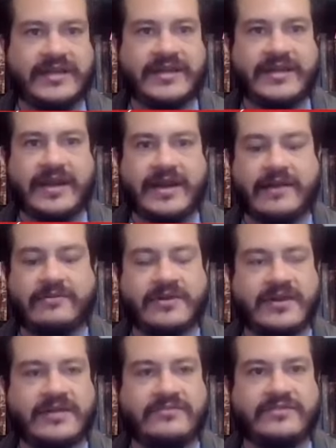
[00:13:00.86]
a la
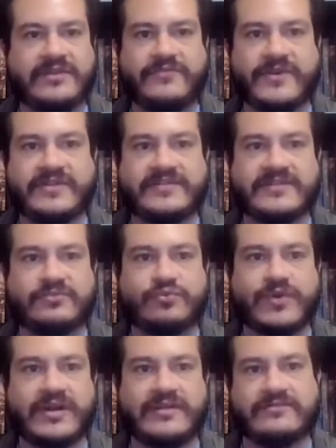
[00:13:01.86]
correlación de fuerzas
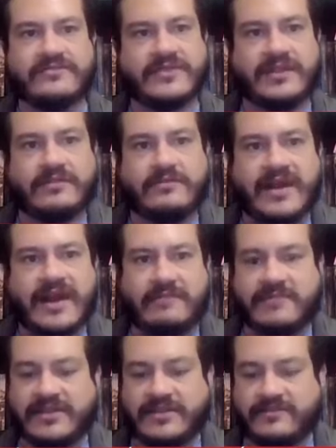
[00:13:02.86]
actuales. O sea, digo,
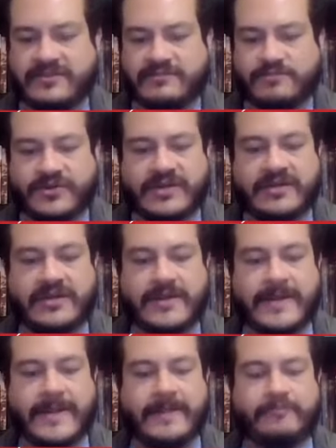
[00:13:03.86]
claramente ellos responden
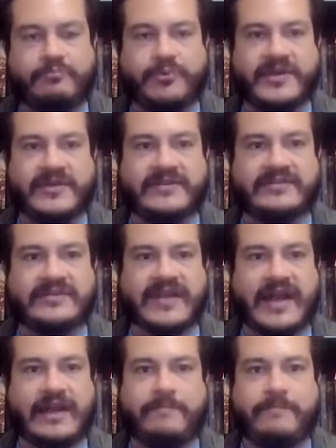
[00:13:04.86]
pues
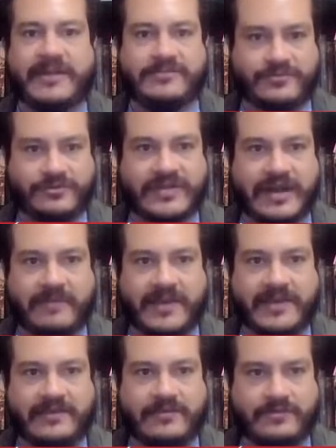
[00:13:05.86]
al pacto contra
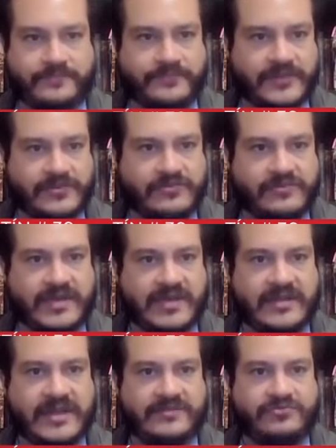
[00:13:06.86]
México, de hecho de,
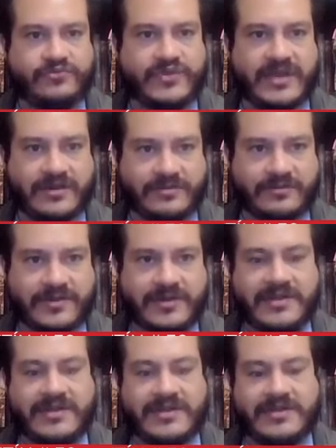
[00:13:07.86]
ahí surgieron.
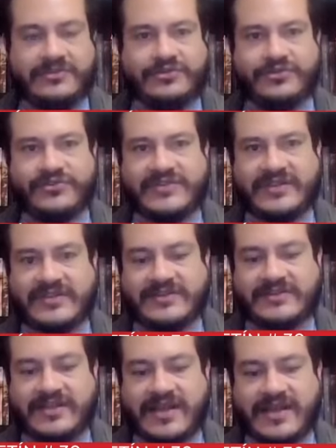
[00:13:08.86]

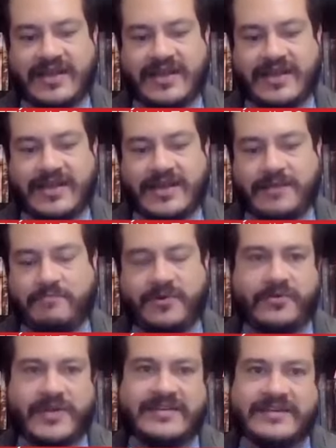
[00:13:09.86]
Entonces, eh,
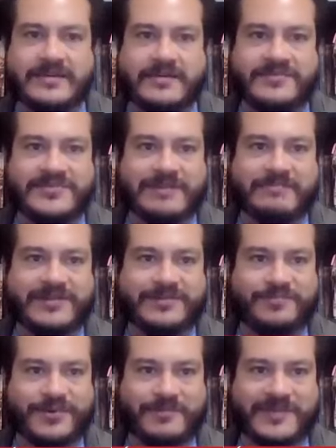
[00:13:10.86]
pero ya sabemos que el
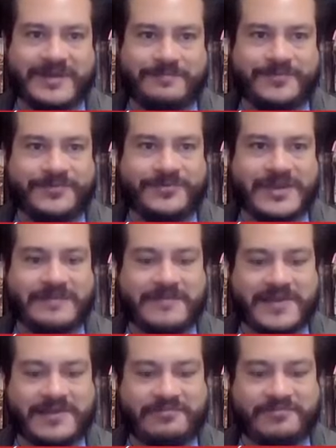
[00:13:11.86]
pacto contra
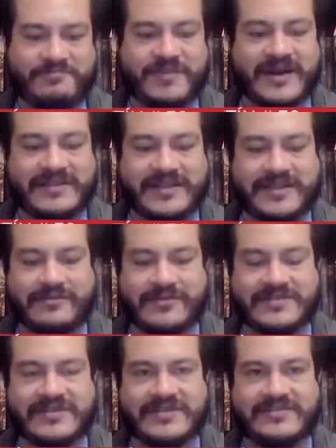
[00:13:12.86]
México, pues parte de lo
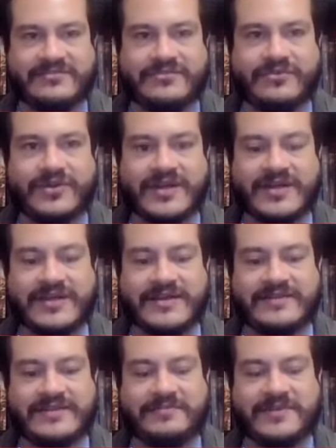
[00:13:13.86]
que está haciendo
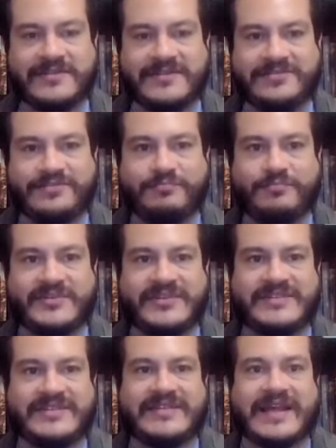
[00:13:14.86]
esta administración, pues es
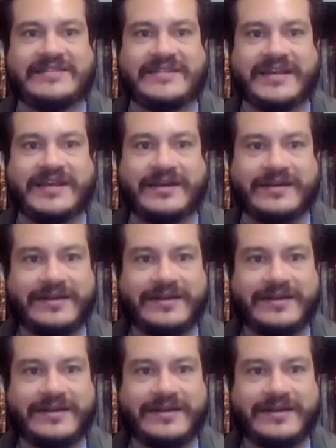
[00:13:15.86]
deshacer,